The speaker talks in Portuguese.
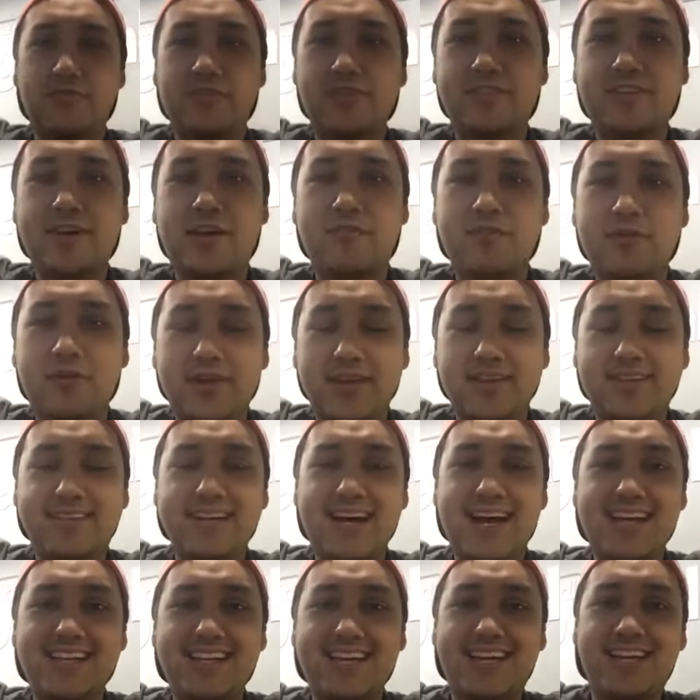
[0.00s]
salve,
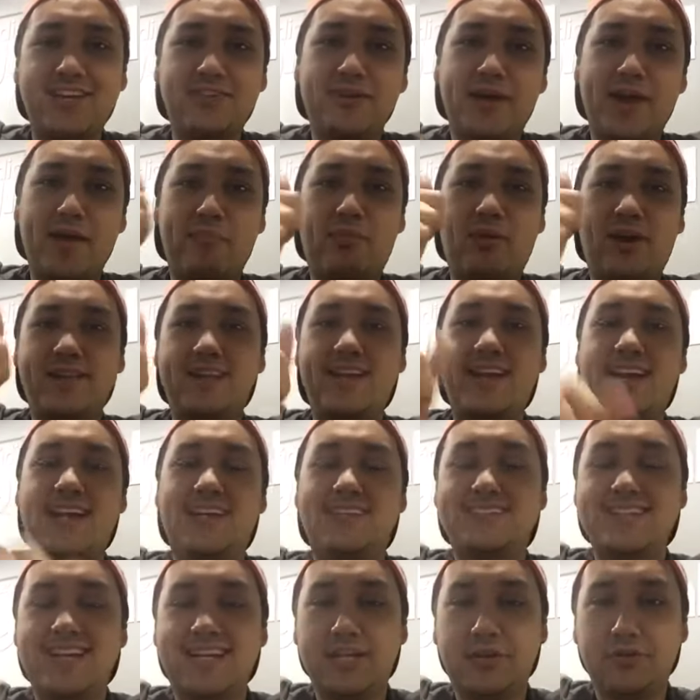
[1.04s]
gurizada, aqui do Repórter
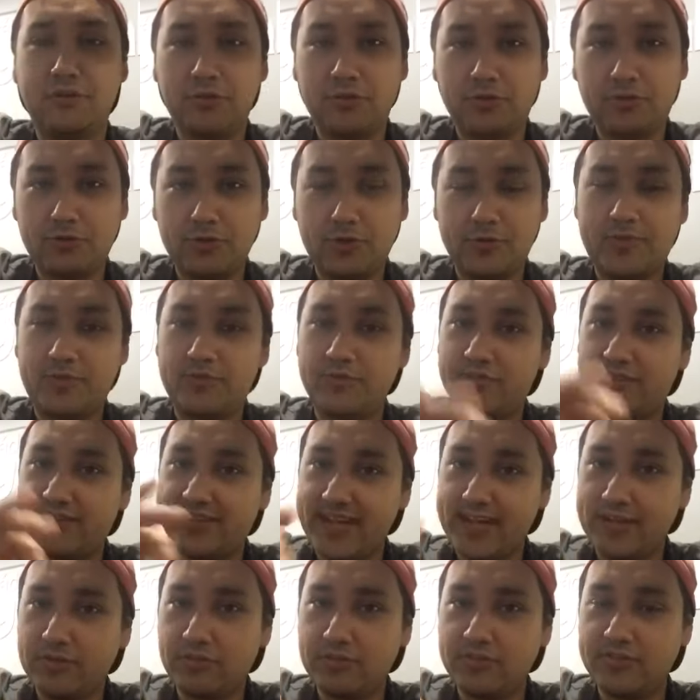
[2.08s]
Lacerda no YouTube. Tudo
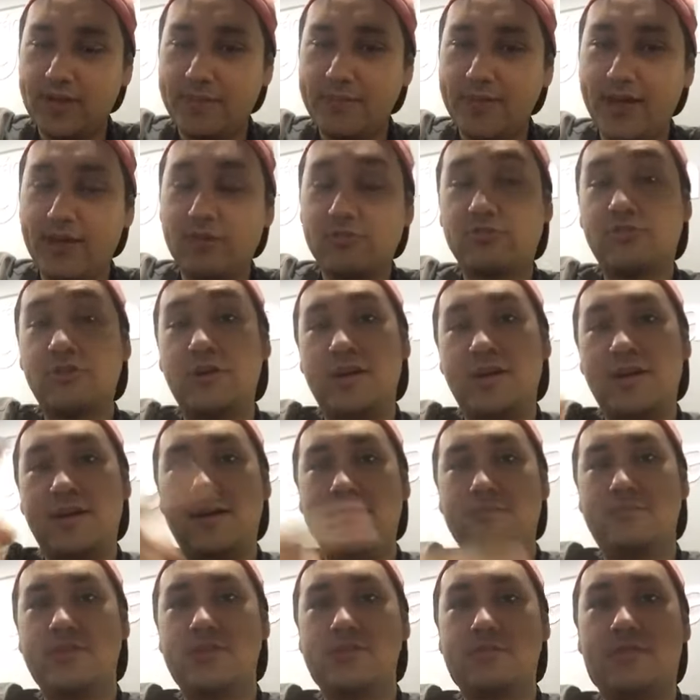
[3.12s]
certo com os amigos?
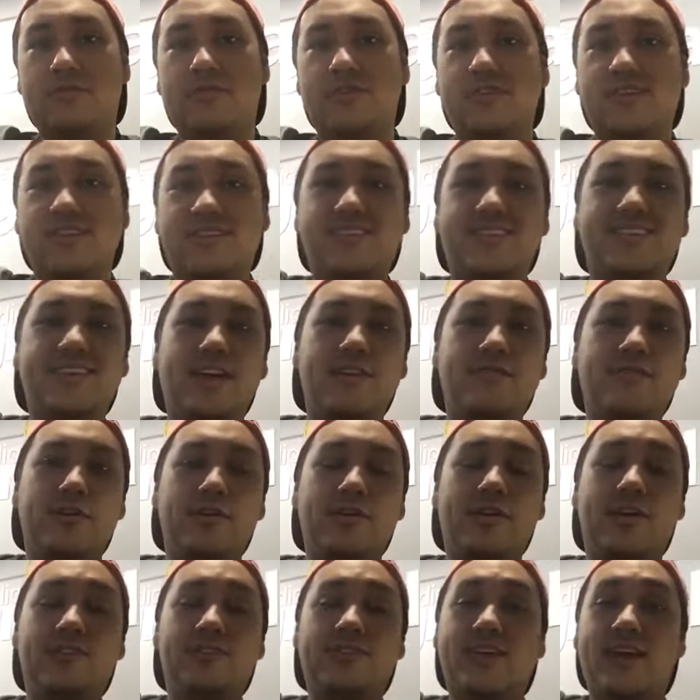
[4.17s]
Pedi para você se inscrever no
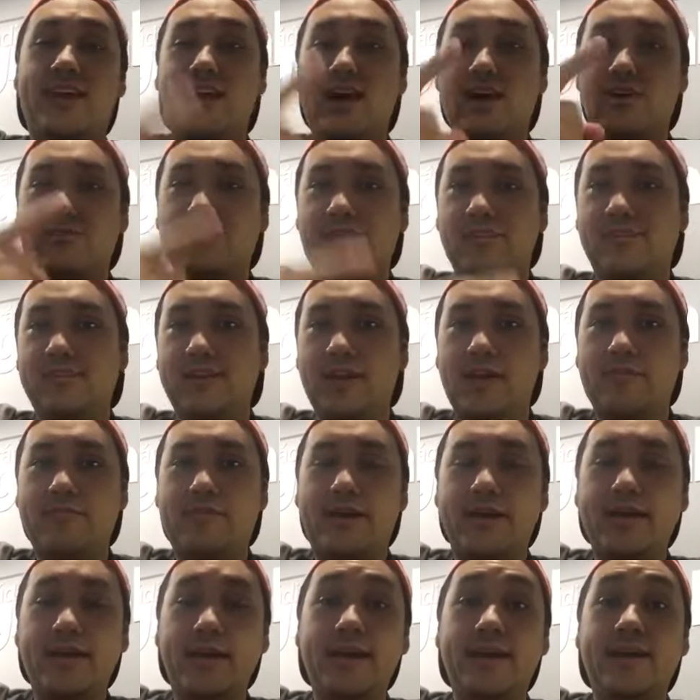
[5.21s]
nosso canal, se inscreva
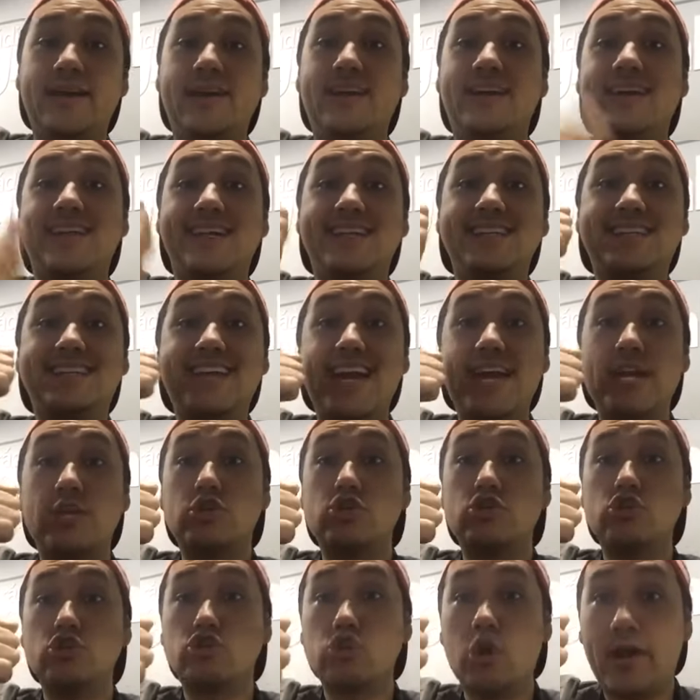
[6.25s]
aí.
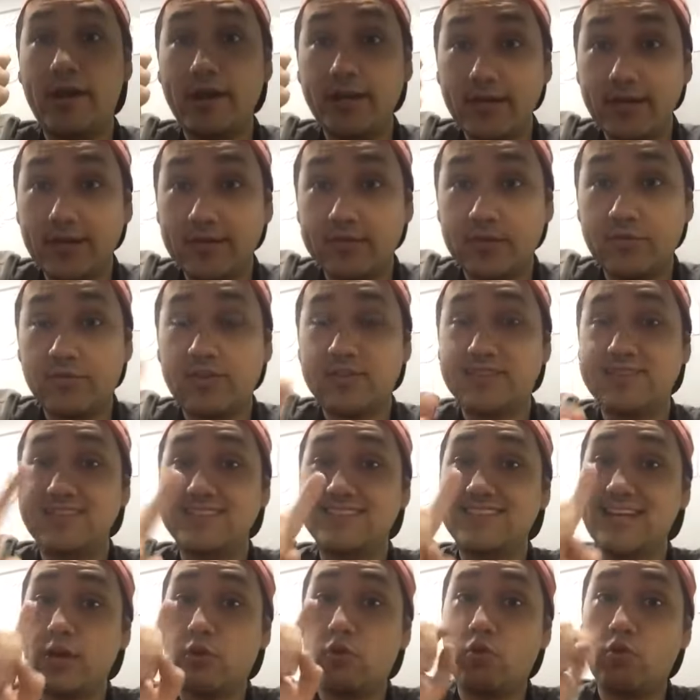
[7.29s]
Deixa o joinha se você
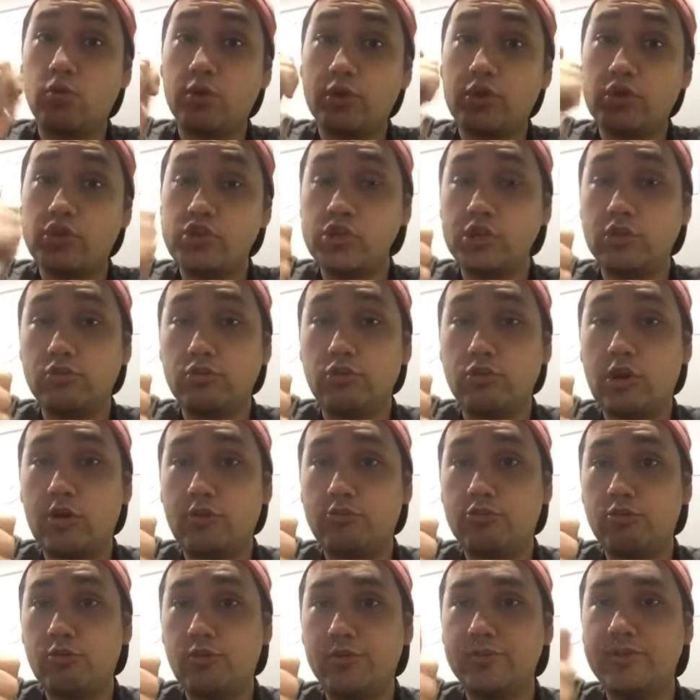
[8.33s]
está curtindo o
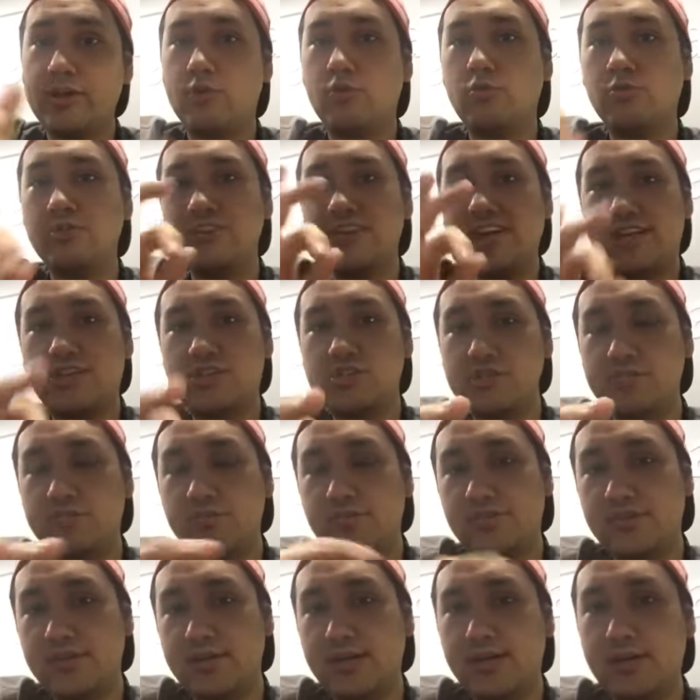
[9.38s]
nosso conteúdo e ative o
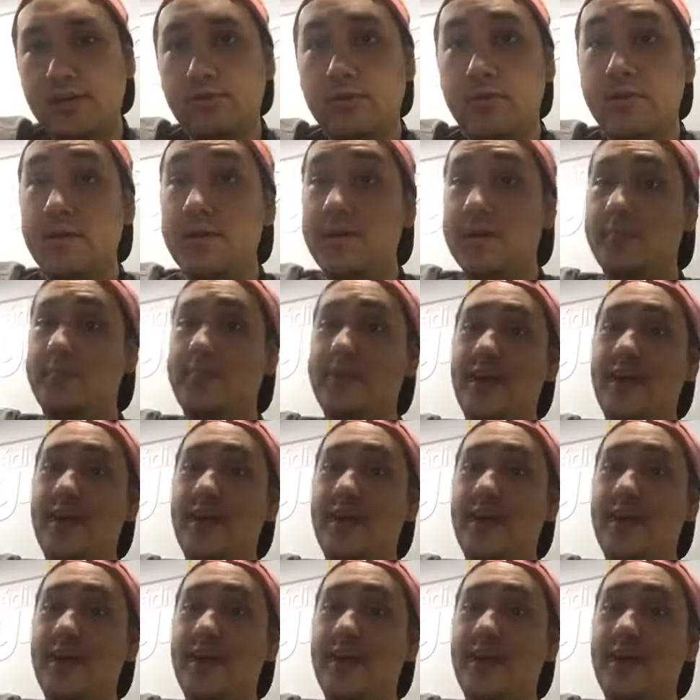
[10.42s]
sininho para